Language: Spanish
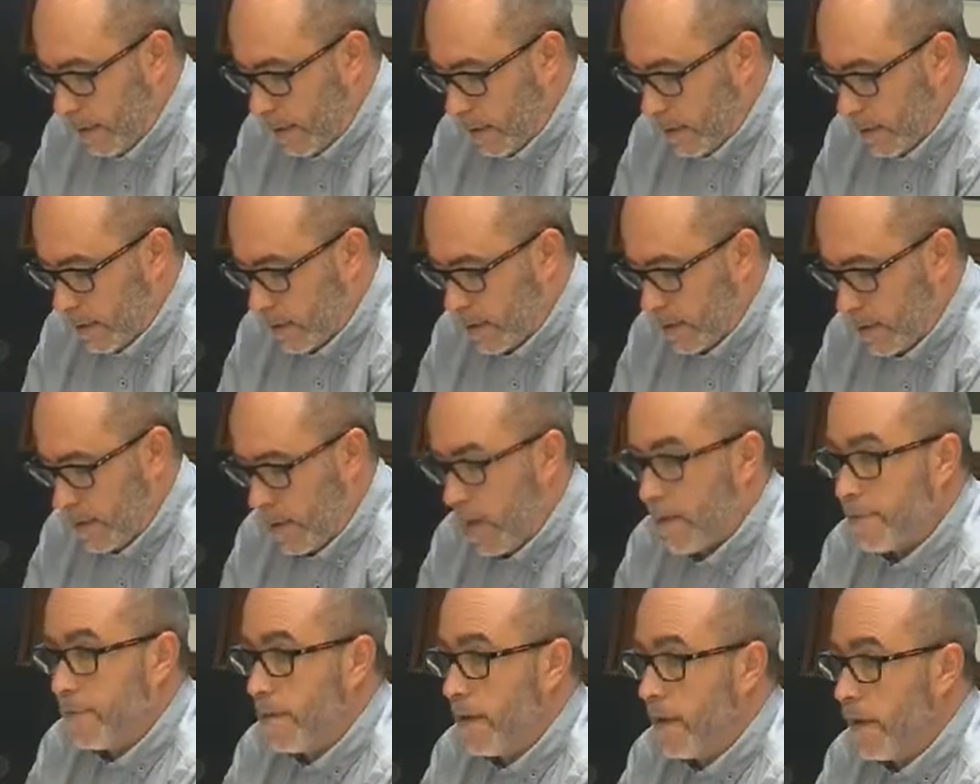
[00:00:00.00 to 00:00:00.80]

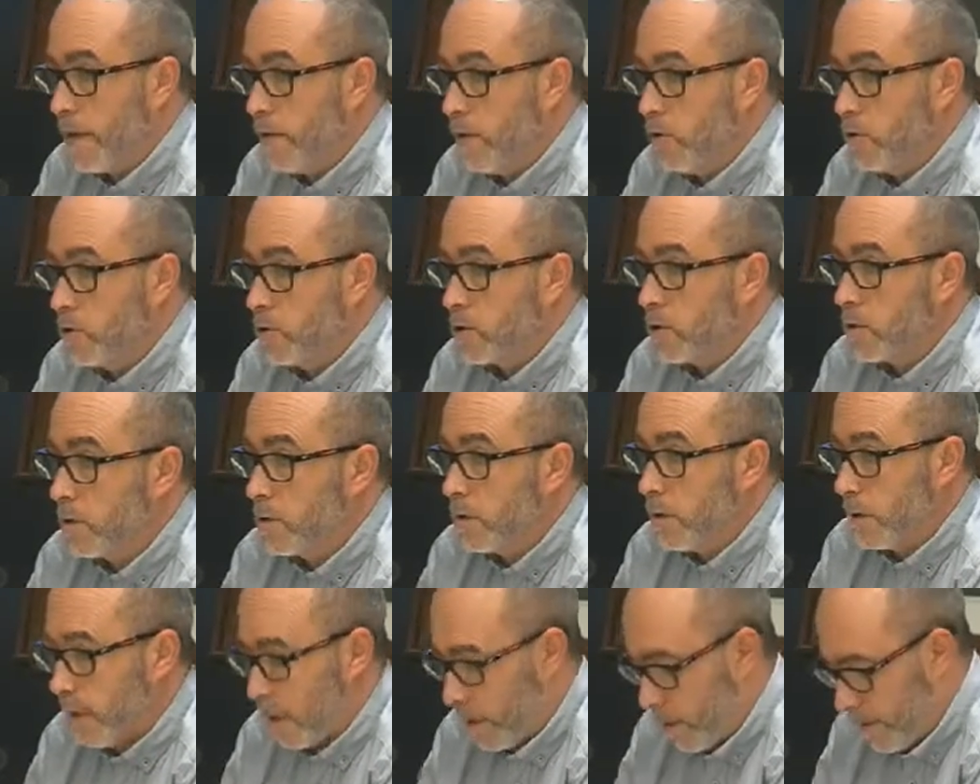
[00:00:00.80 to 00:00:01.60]
Desde hace años,
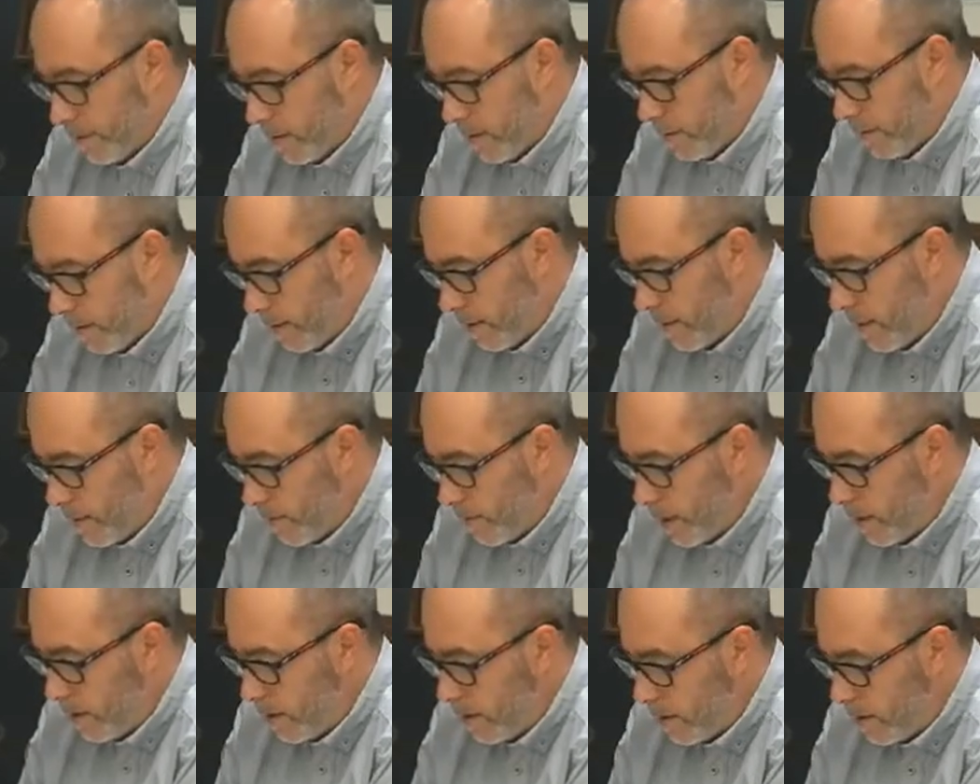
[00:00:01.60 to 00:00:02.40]
Rivas Vacia
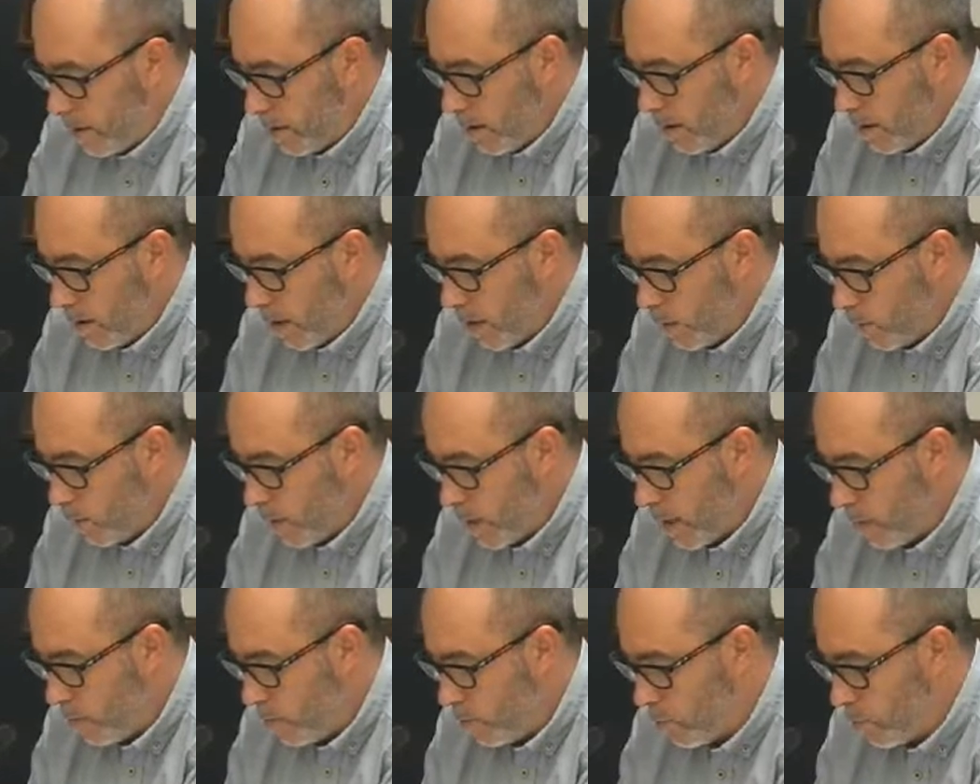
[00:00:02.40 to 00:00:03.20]
Madrid ha
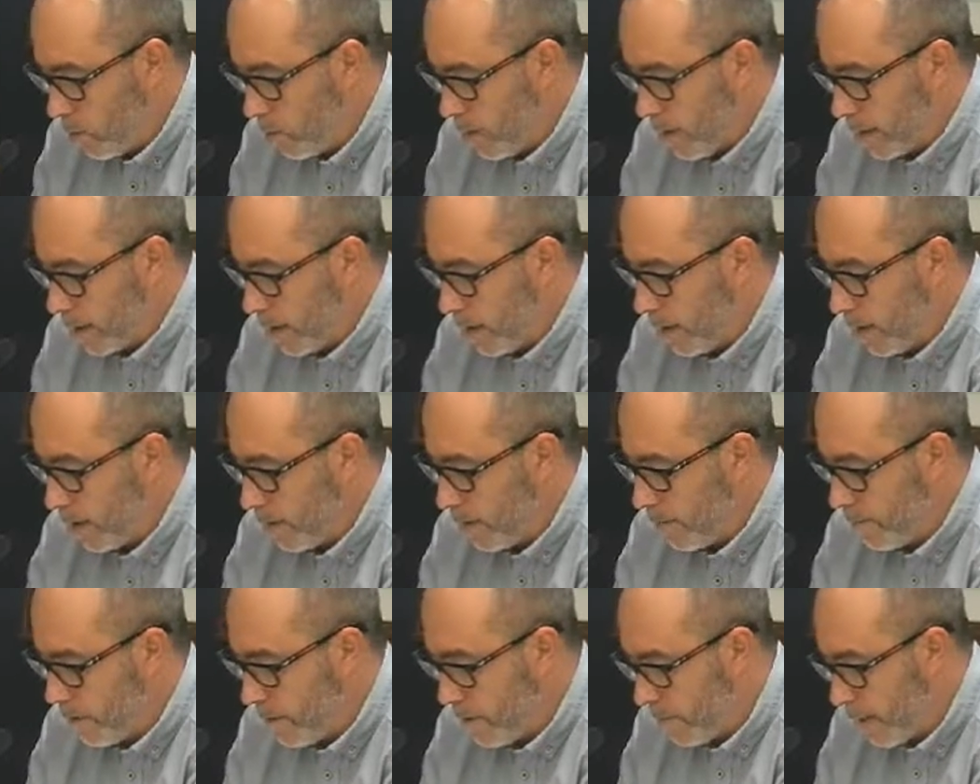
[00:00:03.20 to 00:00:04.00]
luchado por
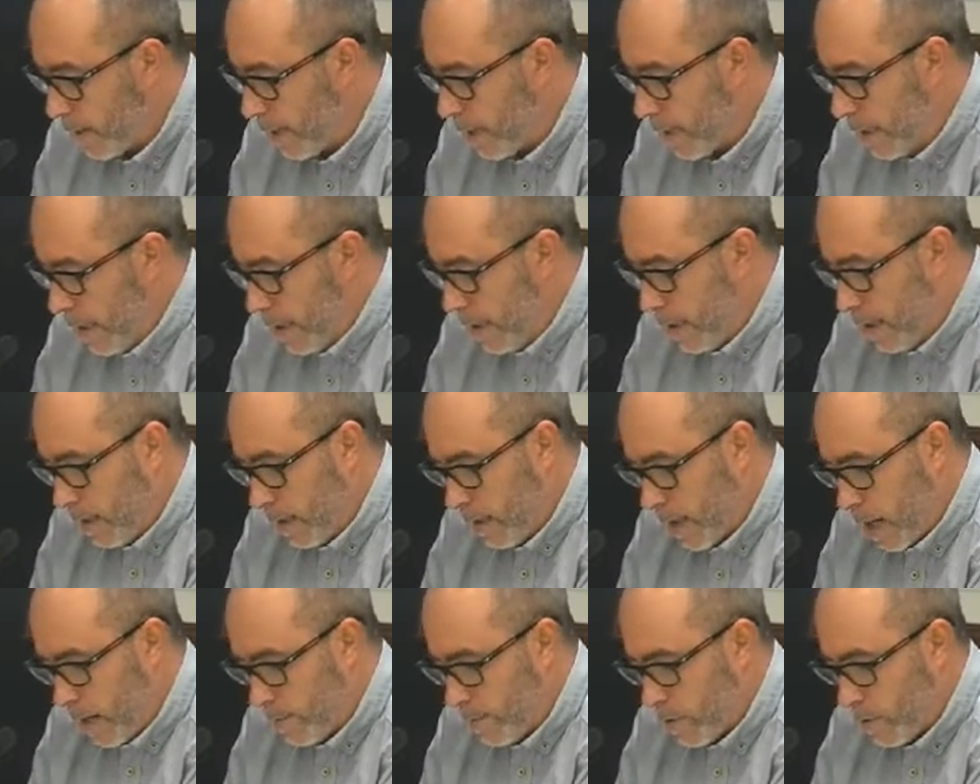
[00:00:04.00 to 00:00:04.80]
mantener viva
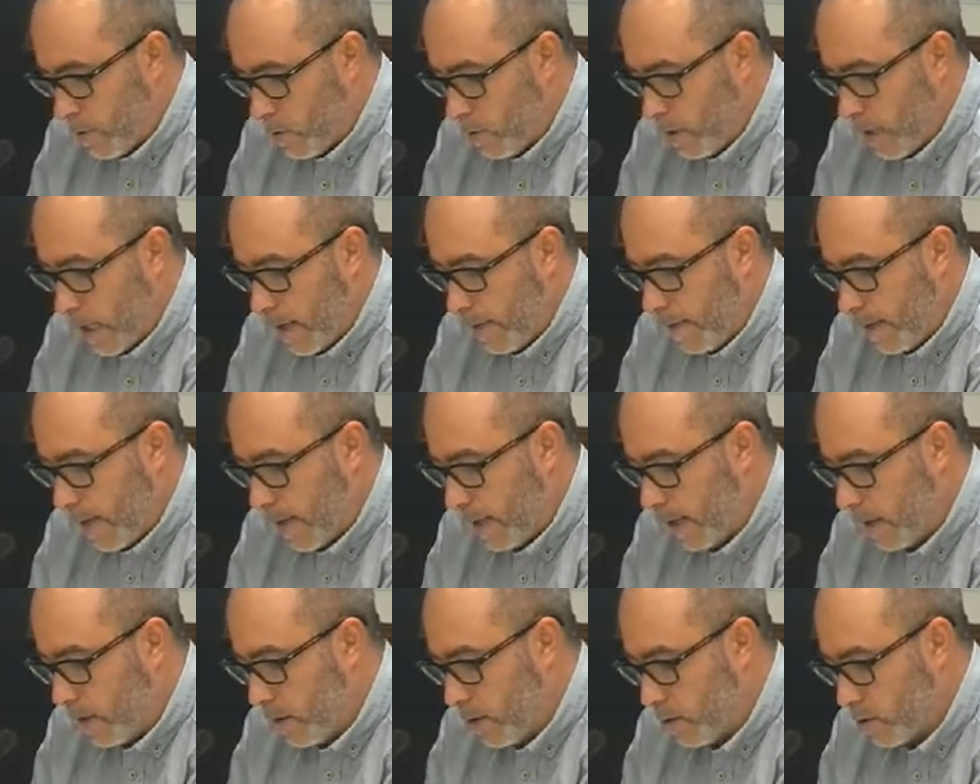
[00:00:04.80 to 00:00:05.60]
la memoria de
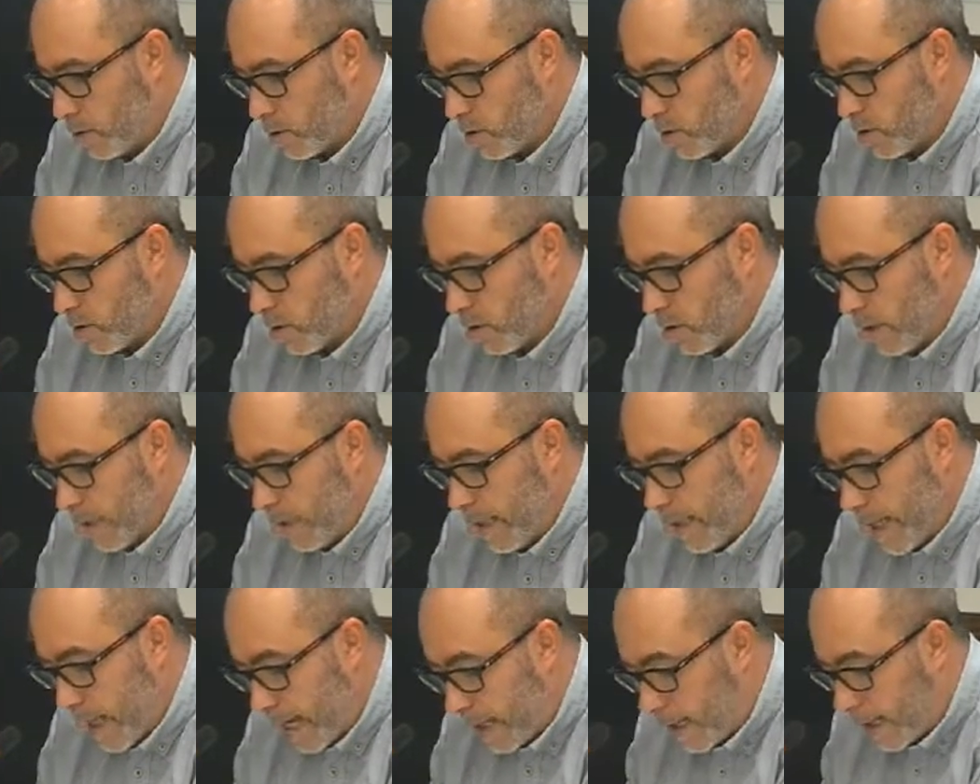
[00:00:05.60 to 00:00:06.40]
aquellos
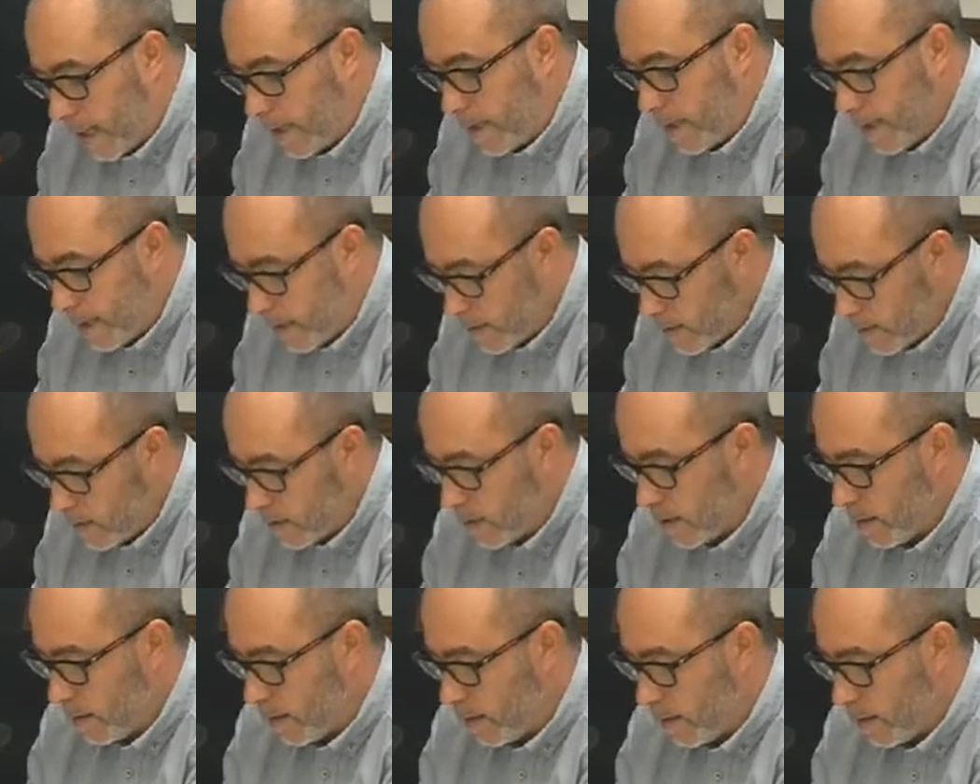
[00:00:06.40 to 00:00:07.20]
y aquellas que